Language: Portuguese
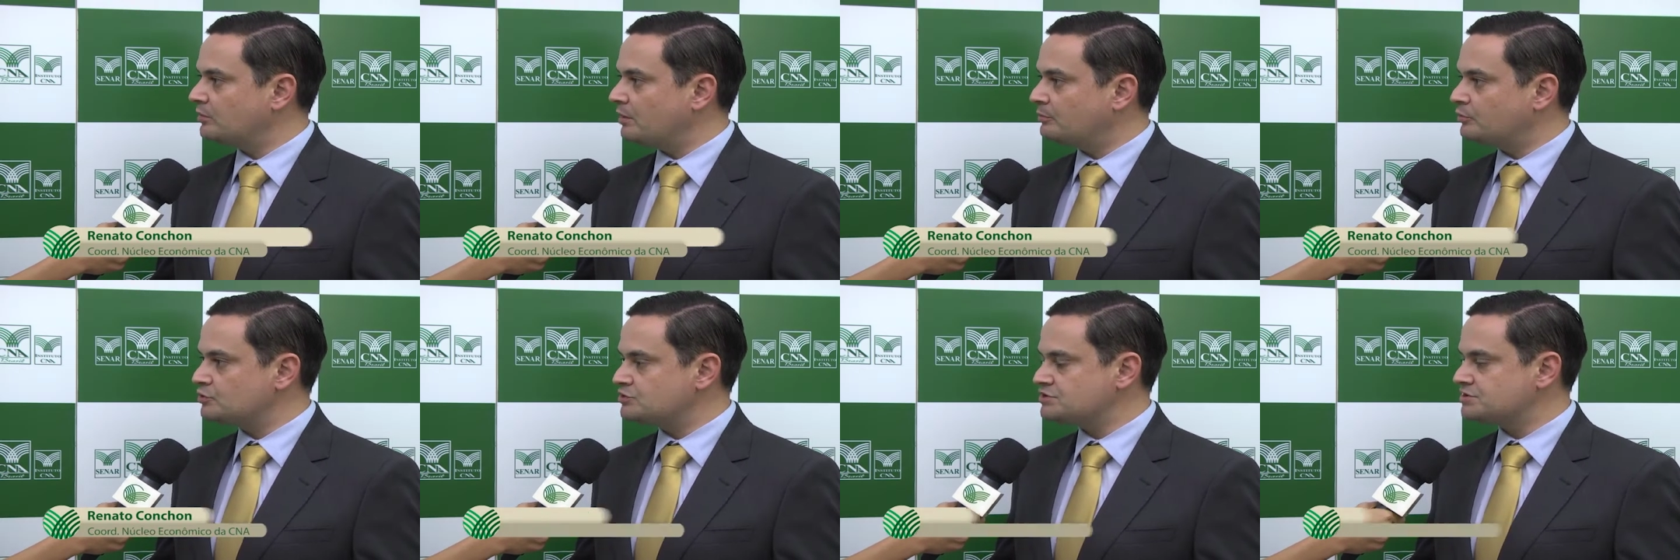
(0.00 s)

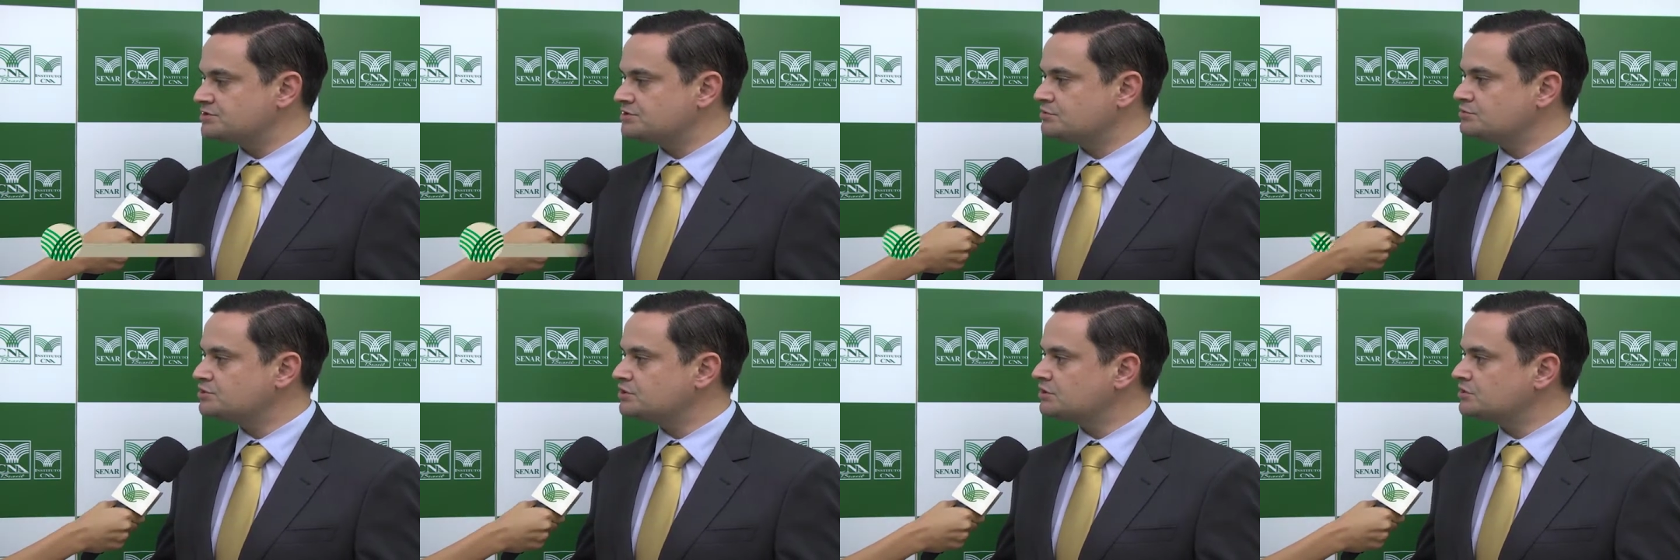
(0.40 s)
uma
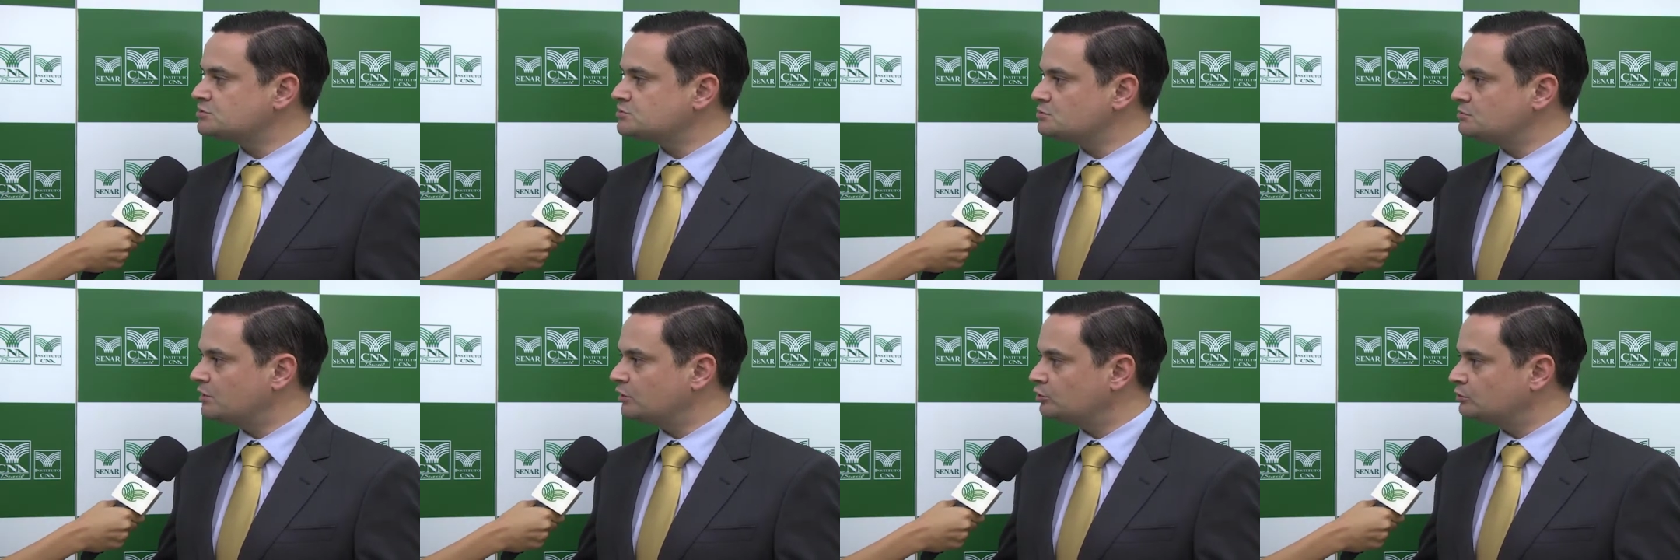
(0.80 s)
projeção de
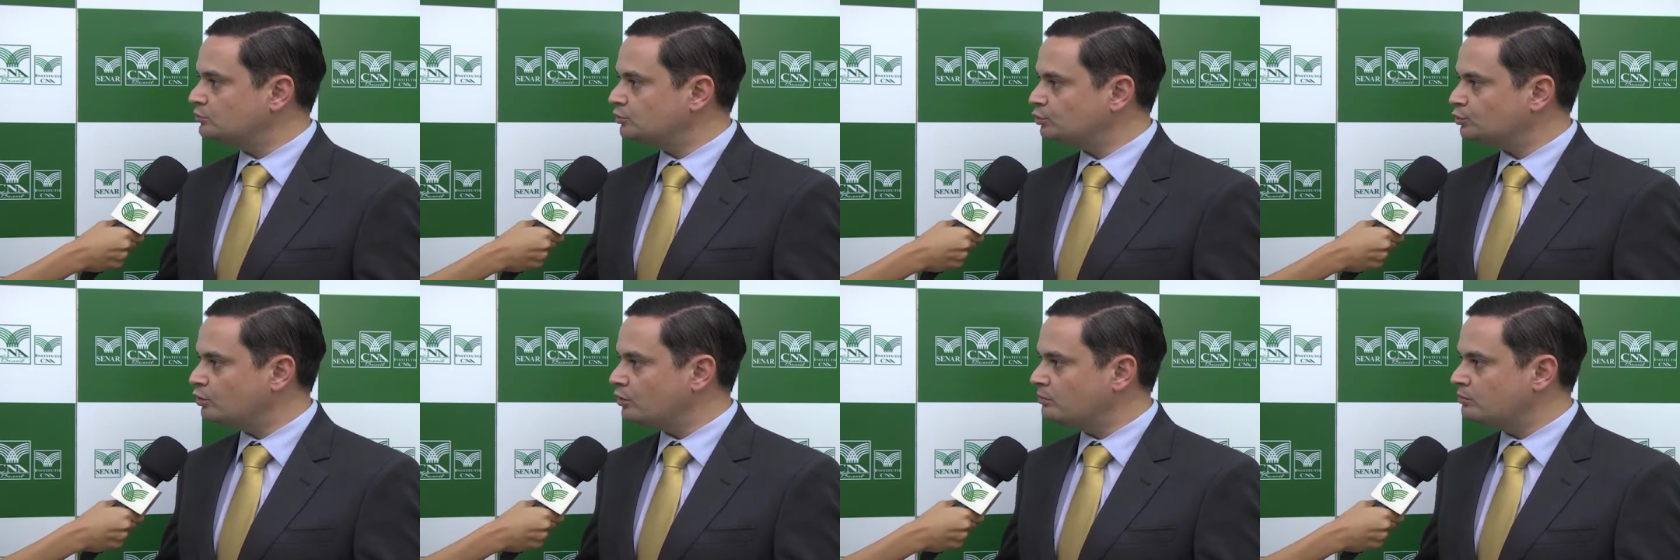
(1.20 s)
crescimento
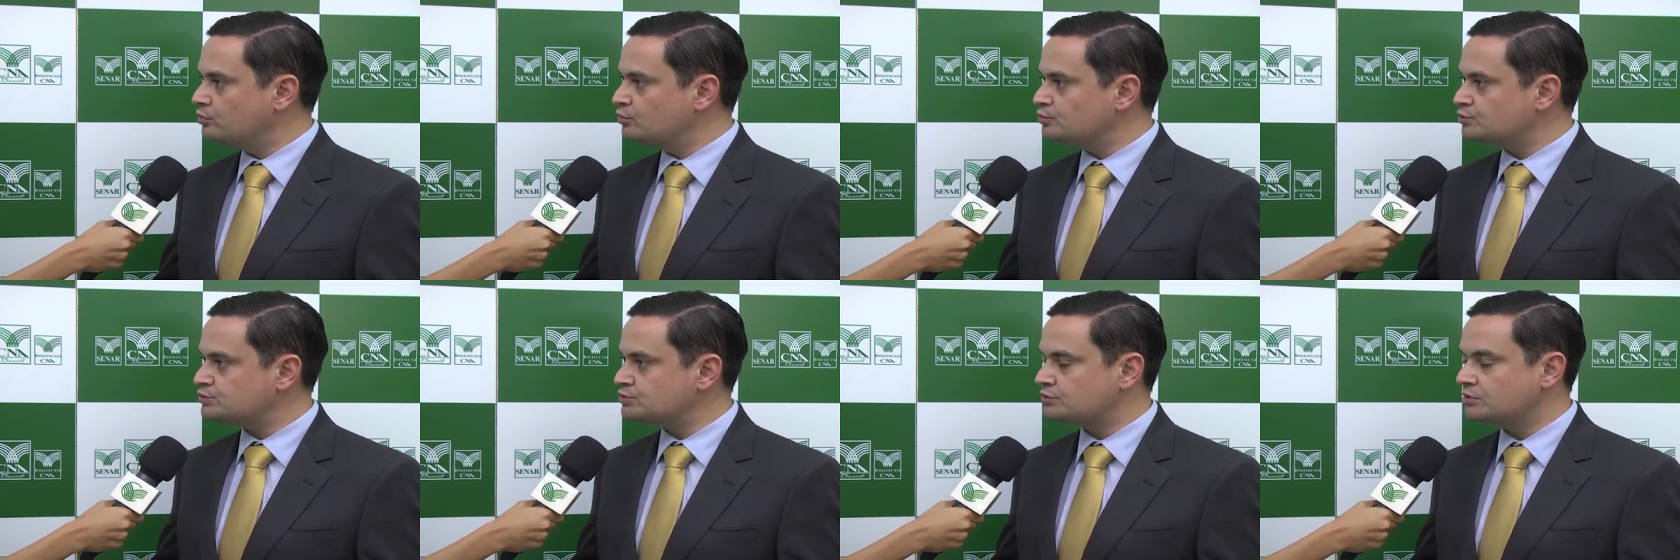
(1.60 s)
muito
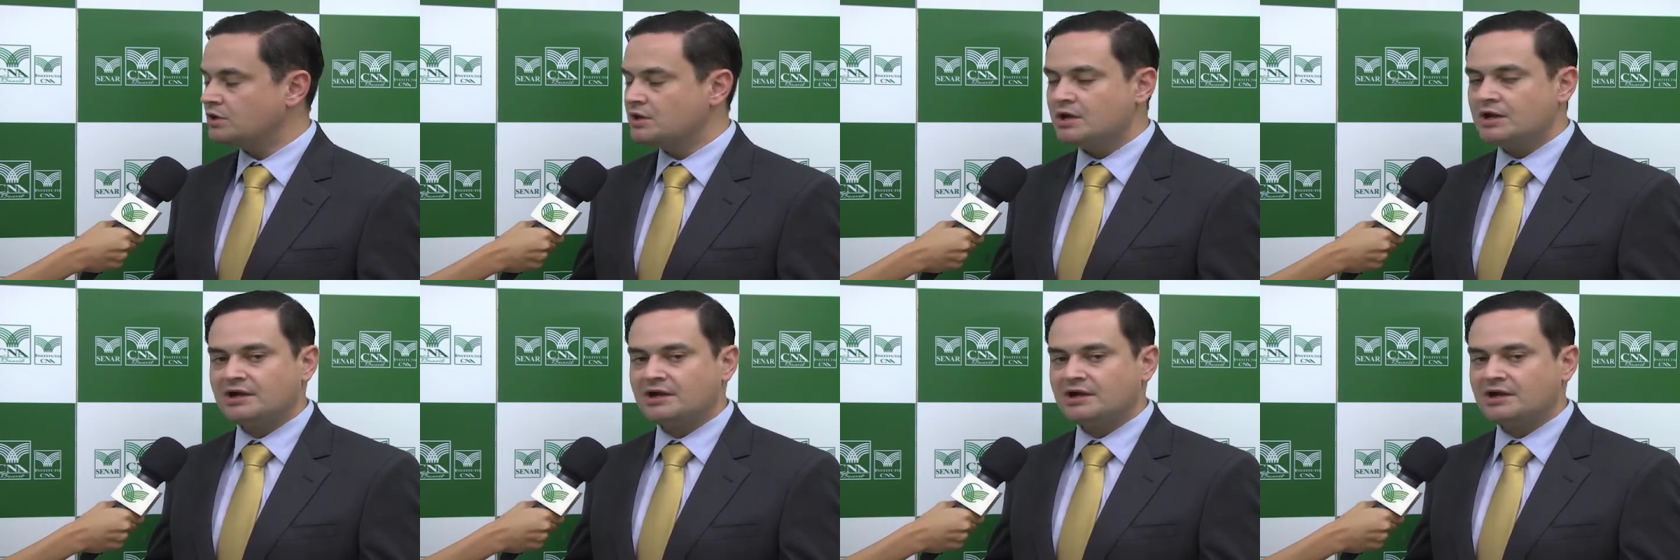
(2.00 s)
robusto.